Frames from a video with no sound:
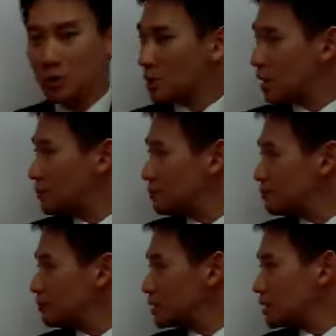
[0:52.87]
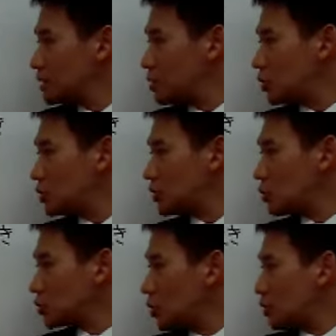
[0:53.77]
まあ、いろいろな
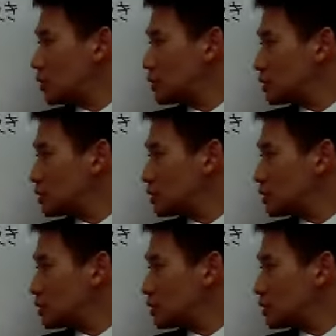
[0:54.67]
ことを、